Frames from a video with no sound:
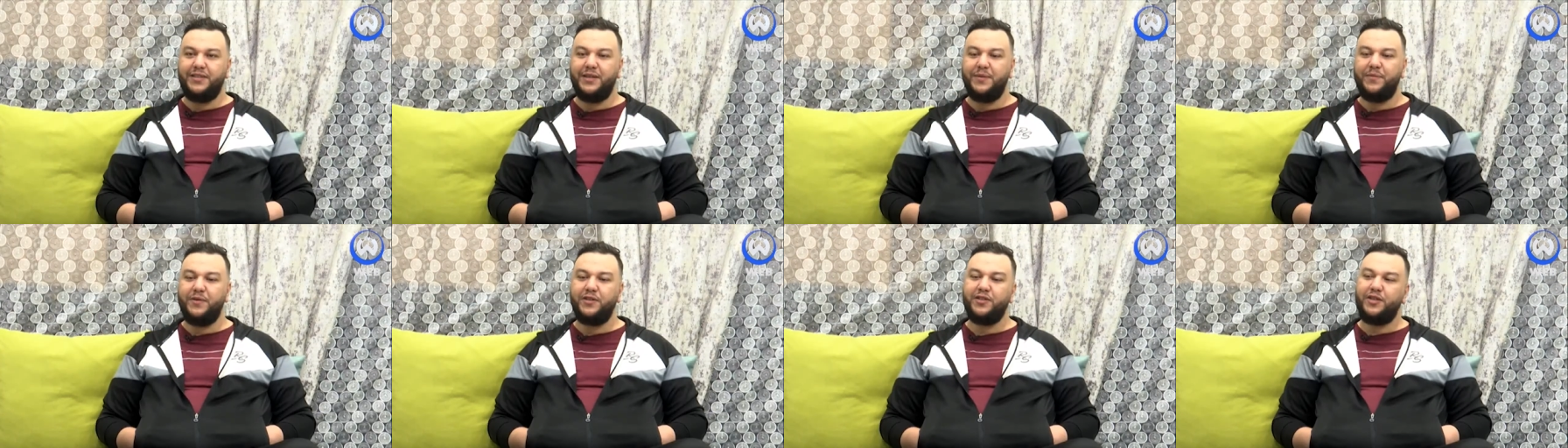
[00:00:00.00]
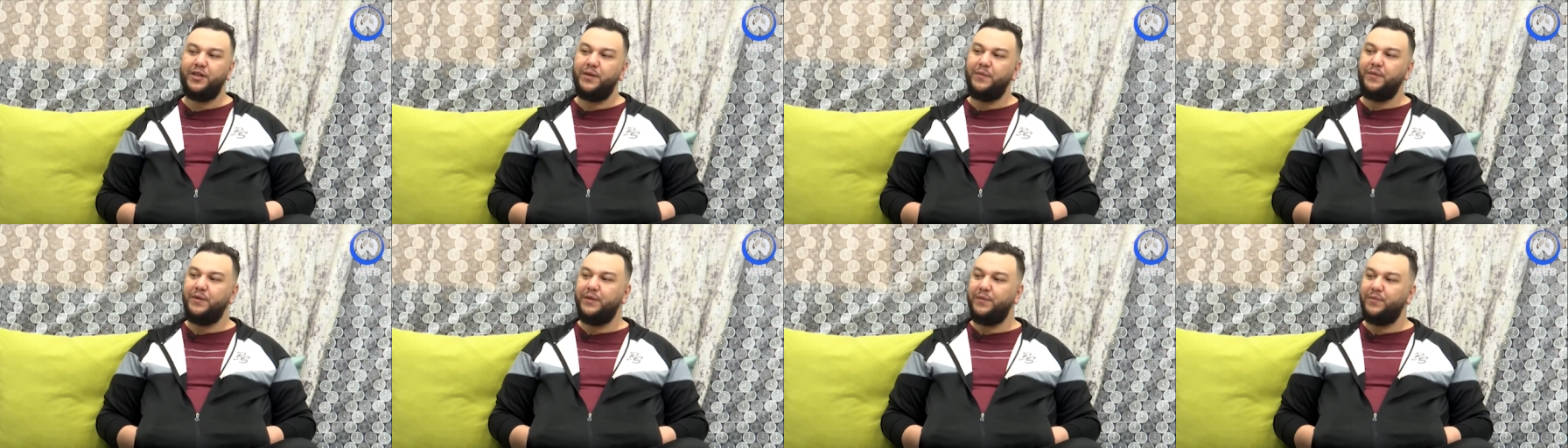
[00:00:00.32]

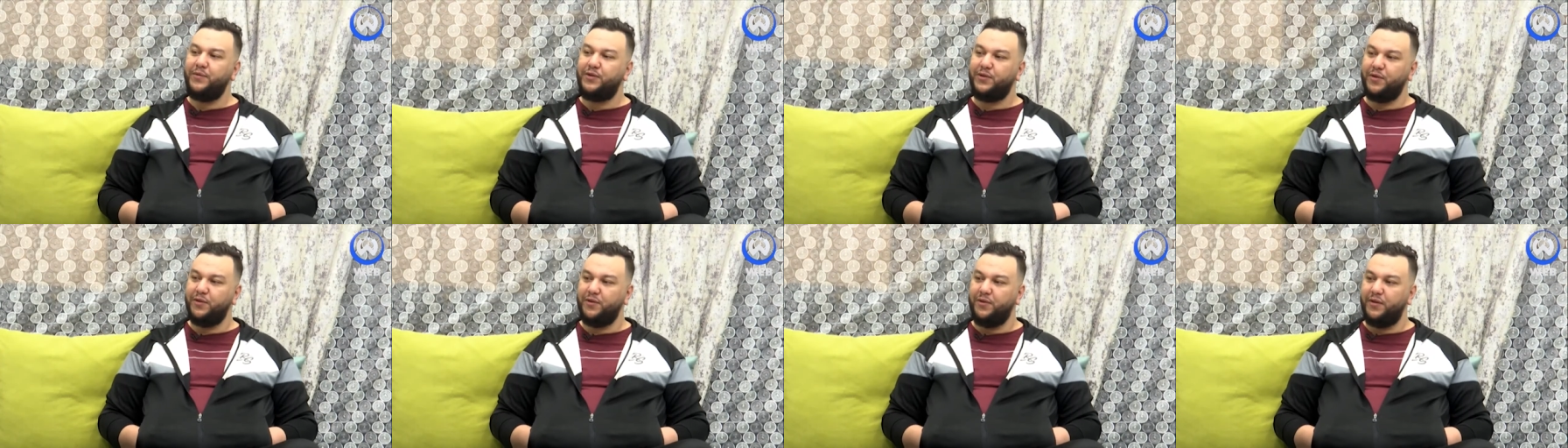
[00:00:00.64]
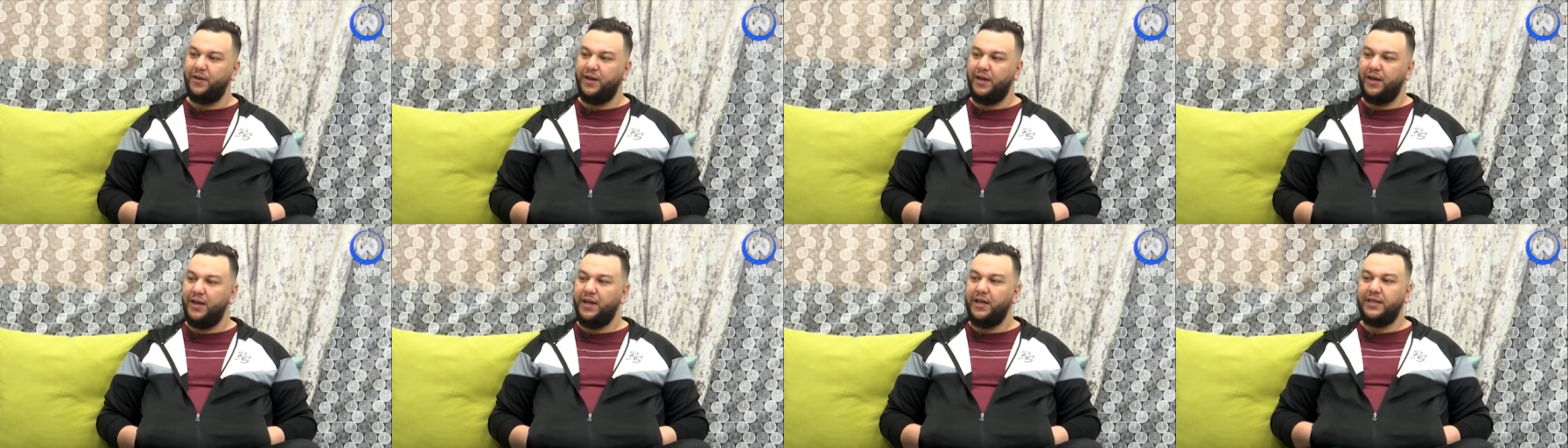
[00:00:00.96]
زيماج لم يمشوا
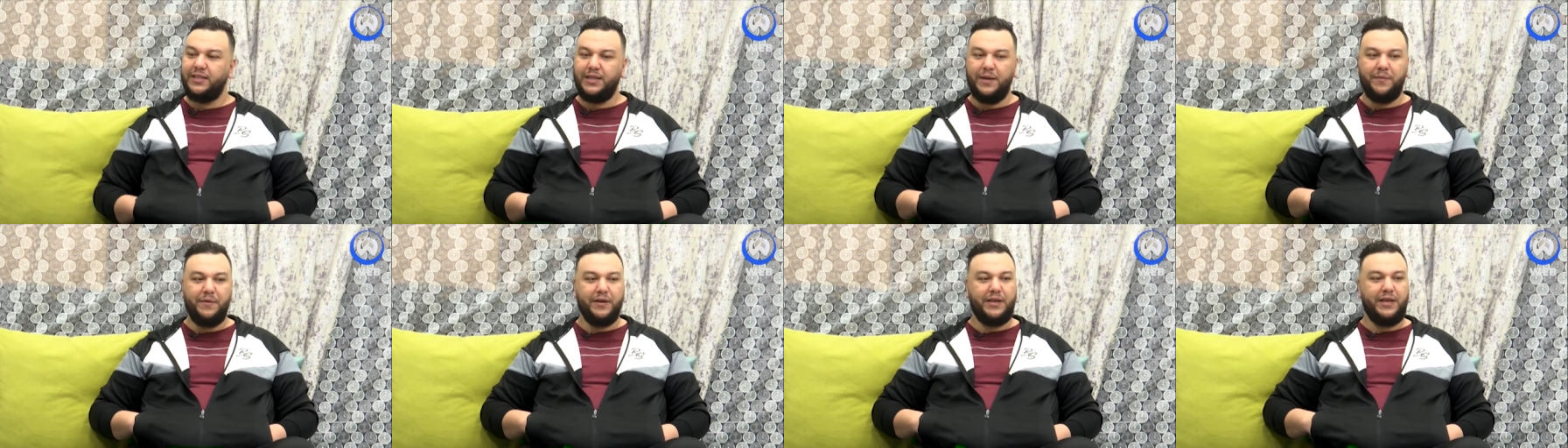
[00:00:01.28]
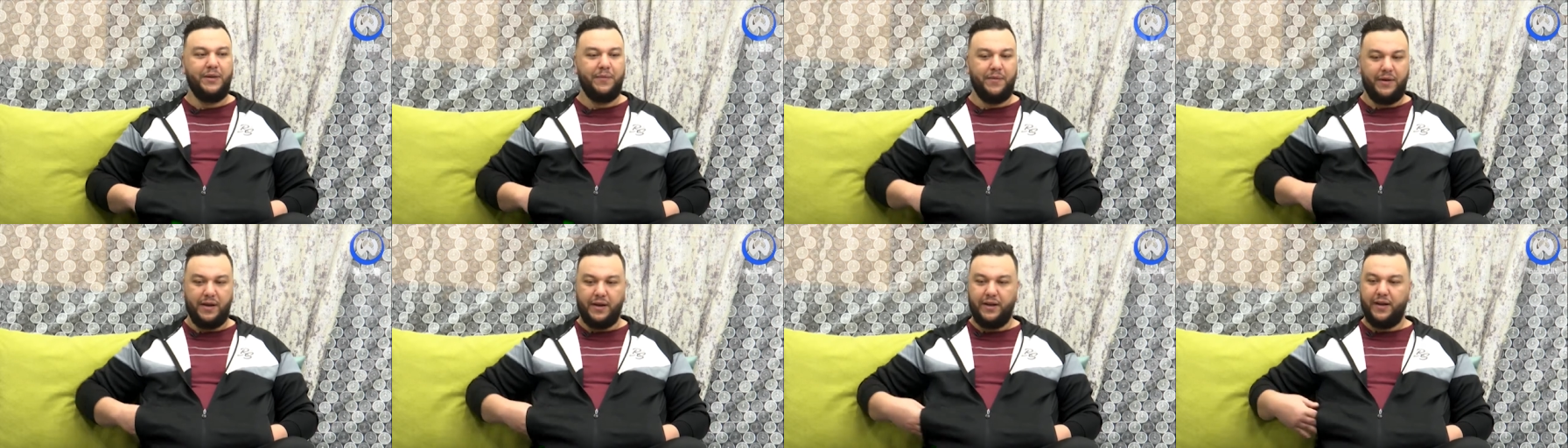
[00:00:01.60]
زعما
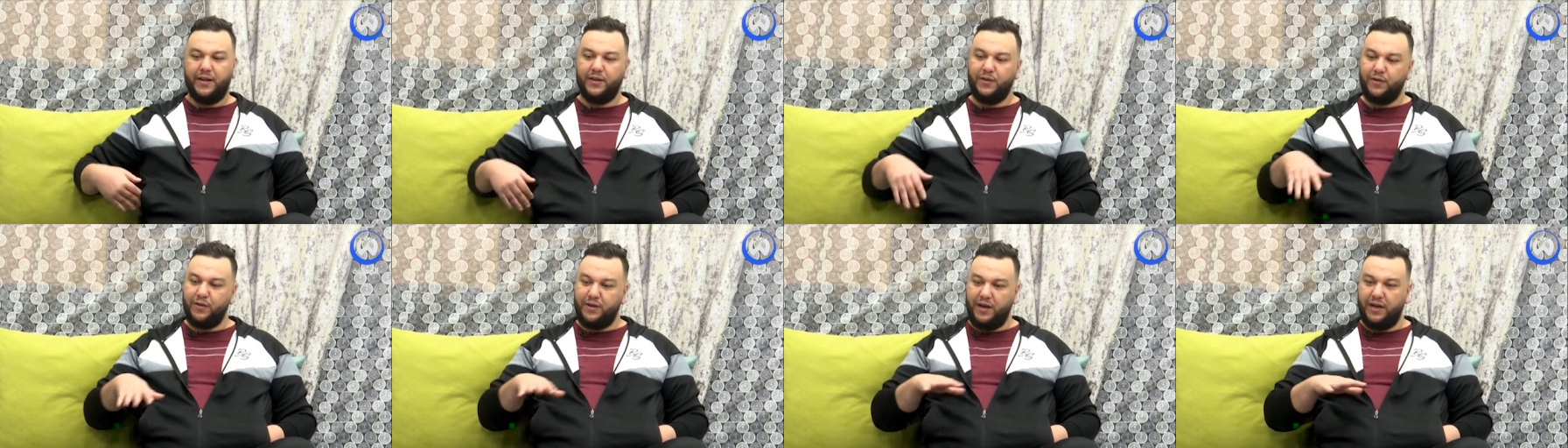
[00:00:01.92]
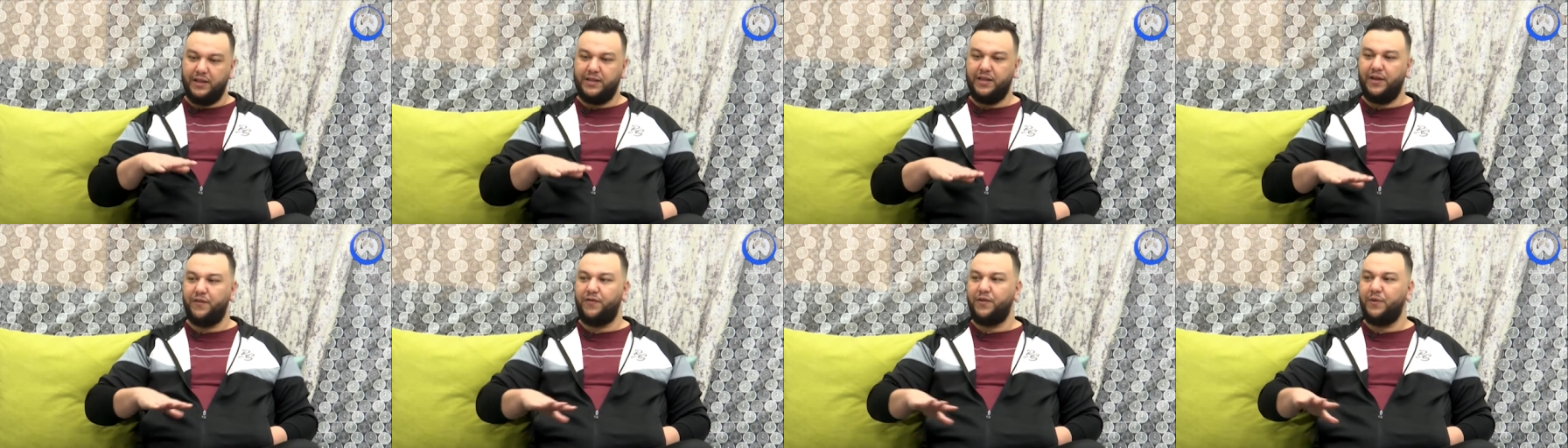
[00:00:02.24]
كيما رانا دوك
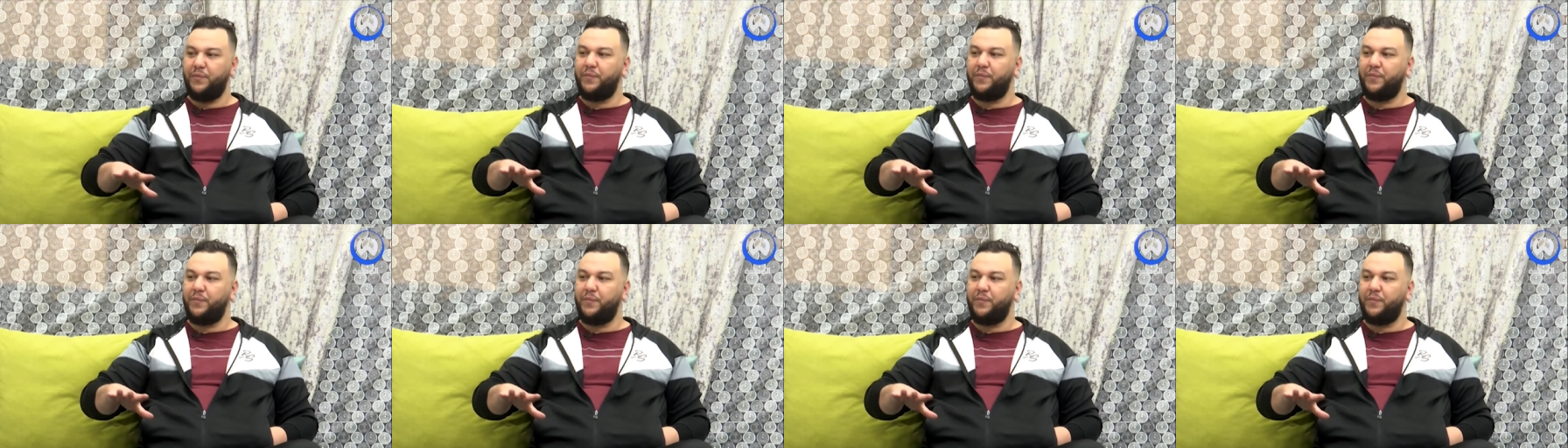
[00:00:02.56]
هكذا في